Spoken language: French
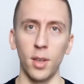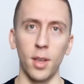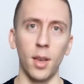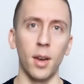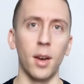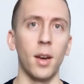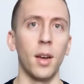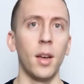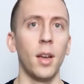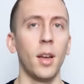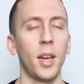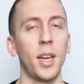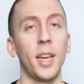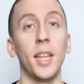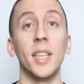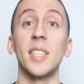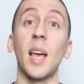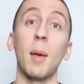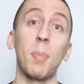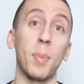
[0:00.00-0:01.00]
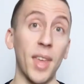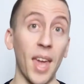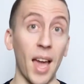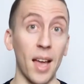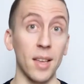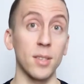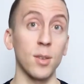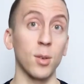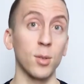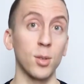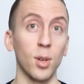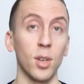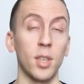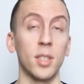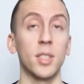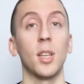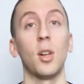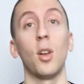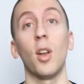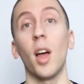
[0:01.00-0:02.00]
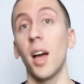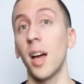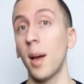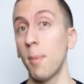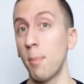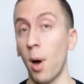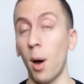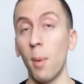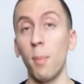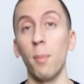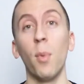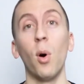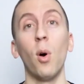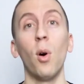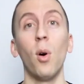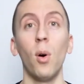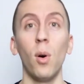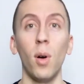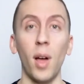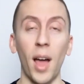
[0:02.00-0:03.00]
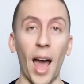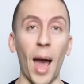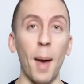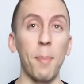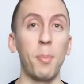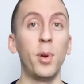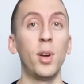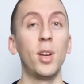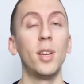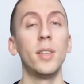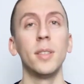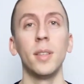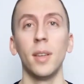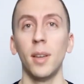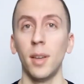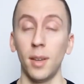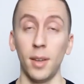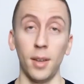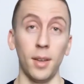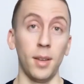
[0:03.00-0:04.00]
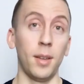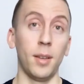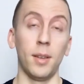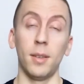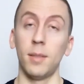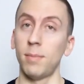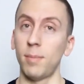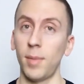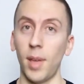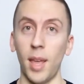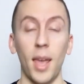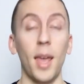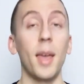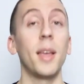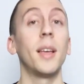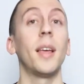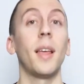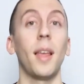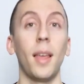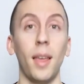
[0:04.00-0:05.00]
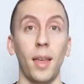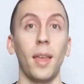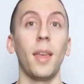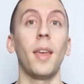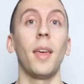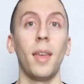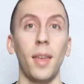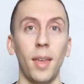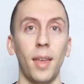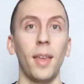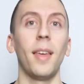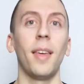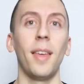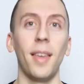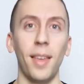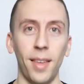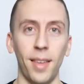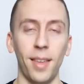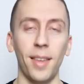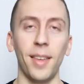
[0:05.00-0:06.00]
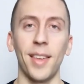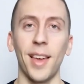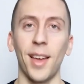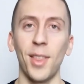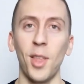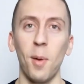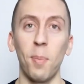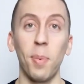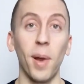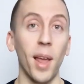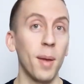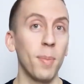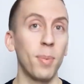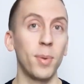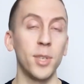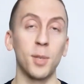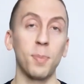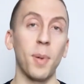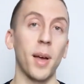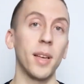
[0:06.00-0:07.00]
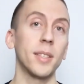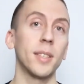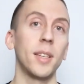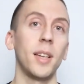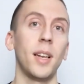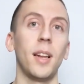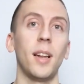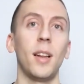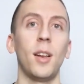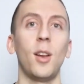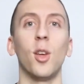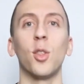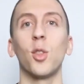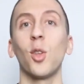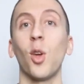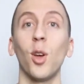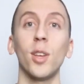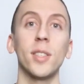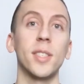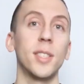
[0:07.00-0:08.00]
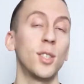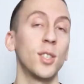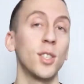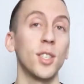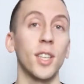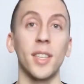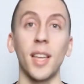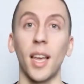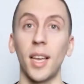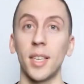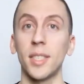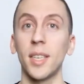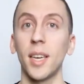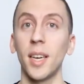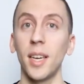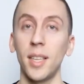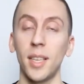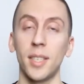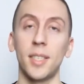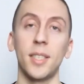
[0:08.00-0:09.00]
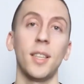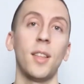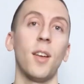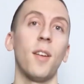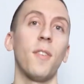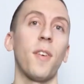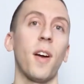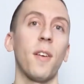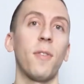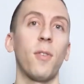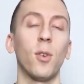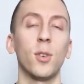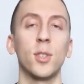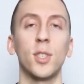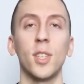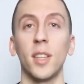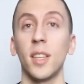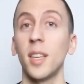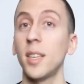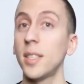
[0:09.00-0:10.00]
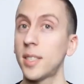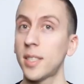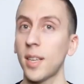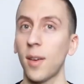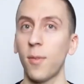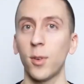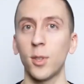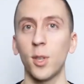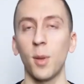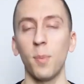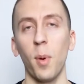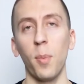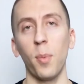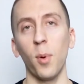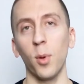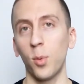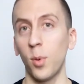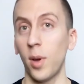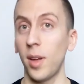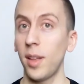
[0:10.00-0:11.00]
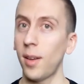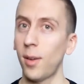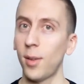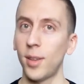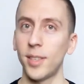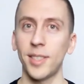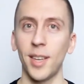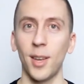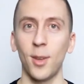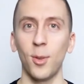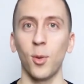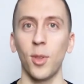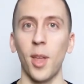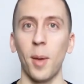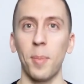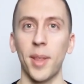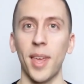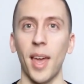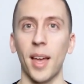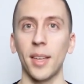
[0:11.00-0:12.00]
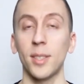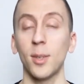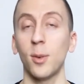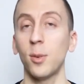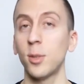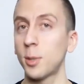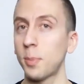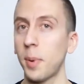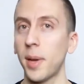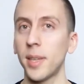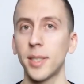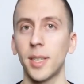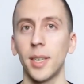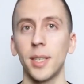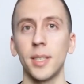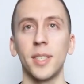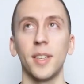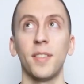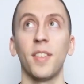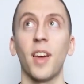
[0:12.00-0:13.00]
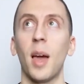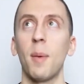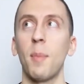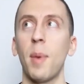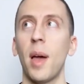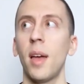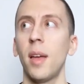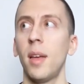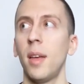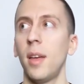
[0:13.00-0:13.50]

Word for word: il y a les applications sur le cellulaire, Bumble, Happen. Et eh, eh, eh, il y en a plein. Puis je pense que le, truc, c'est juste de t'inscrire, d'essayer de le faire fonctionner. Si ça ne fonctionne pas pour toi, on essaie une autre application. Je pense que c'est vraiment